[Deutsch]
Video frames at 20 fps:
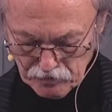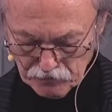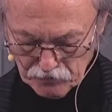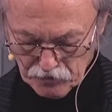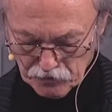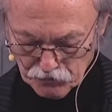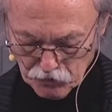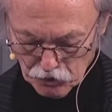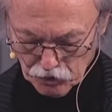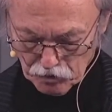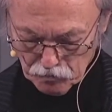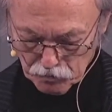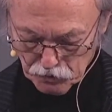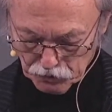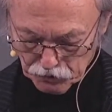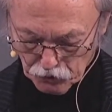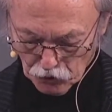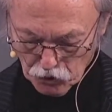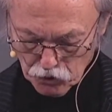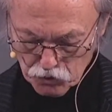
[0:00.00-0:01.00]
Wir wollen
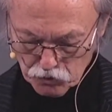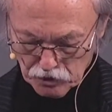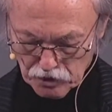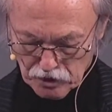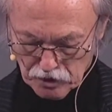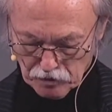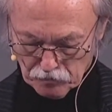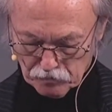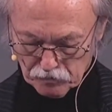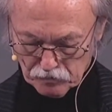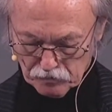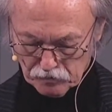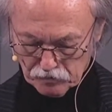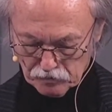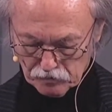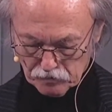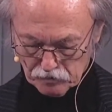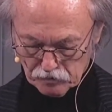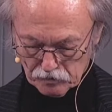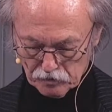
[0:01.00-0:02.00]
Bedeutung haben.
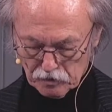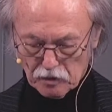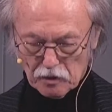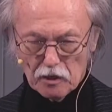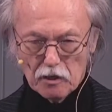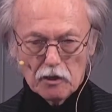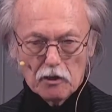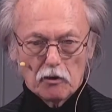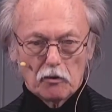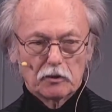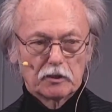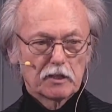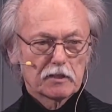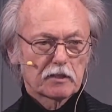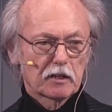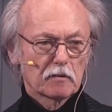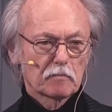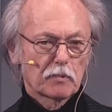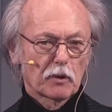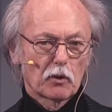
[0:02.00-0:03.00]
Und
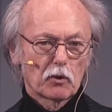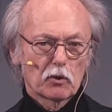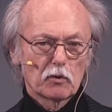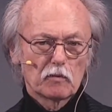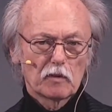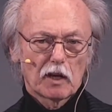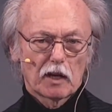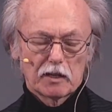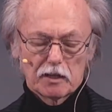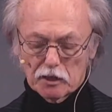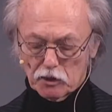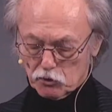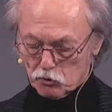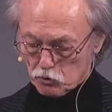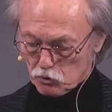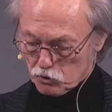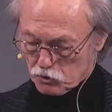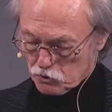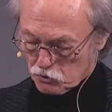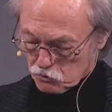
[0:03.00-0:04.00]
deshalb brauchen wir eine
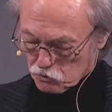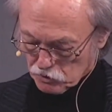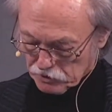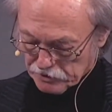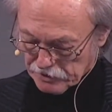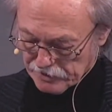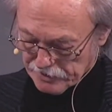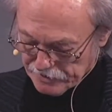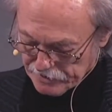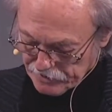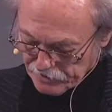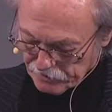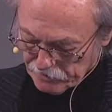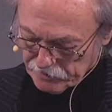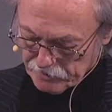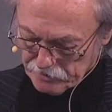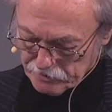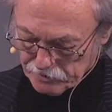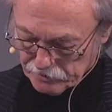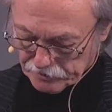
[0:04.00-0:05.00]
Kultur der Ehre
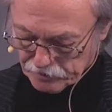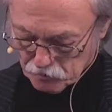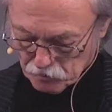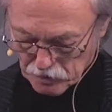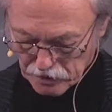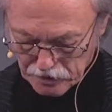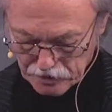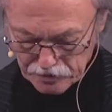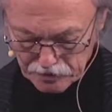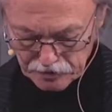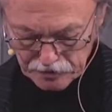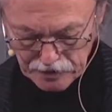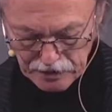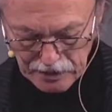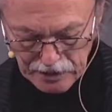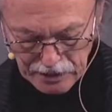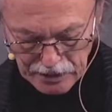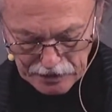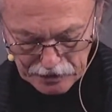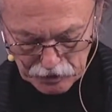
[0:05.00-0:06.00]
in der Gemeinde.
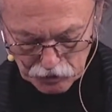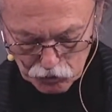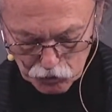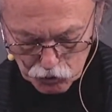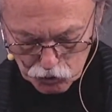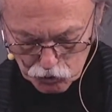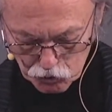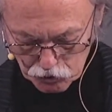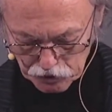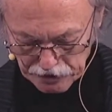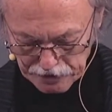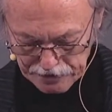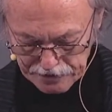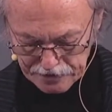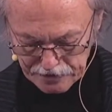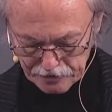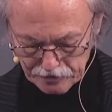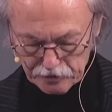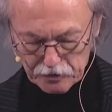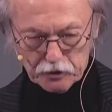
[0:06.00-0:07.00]
Eine Kultur der
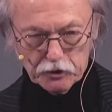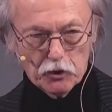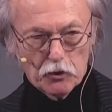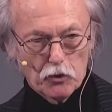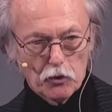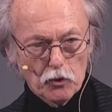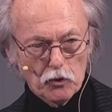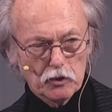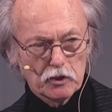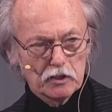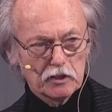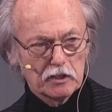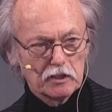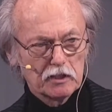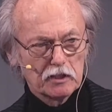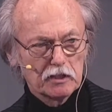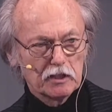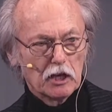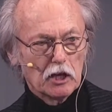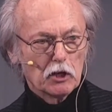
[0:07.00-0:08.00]
Ehre gehört in
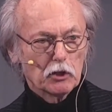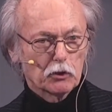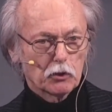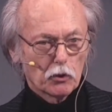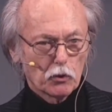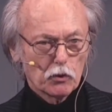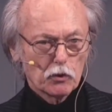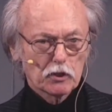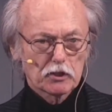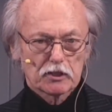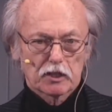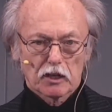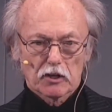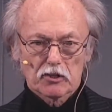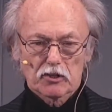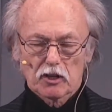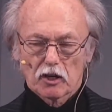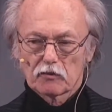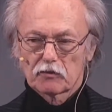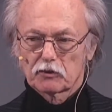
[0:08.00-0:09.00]
die
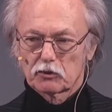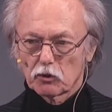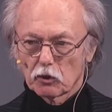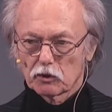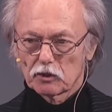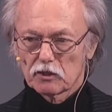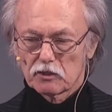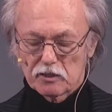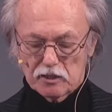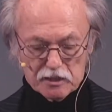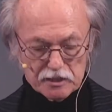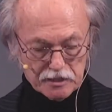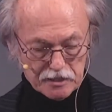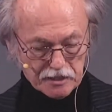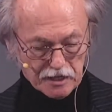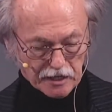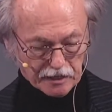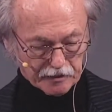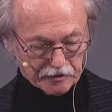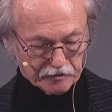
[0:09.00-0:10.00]
Königsherrschaft Gottes
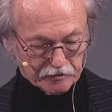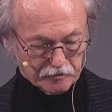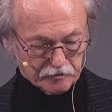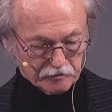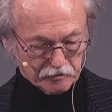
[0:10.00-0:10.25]
hinein.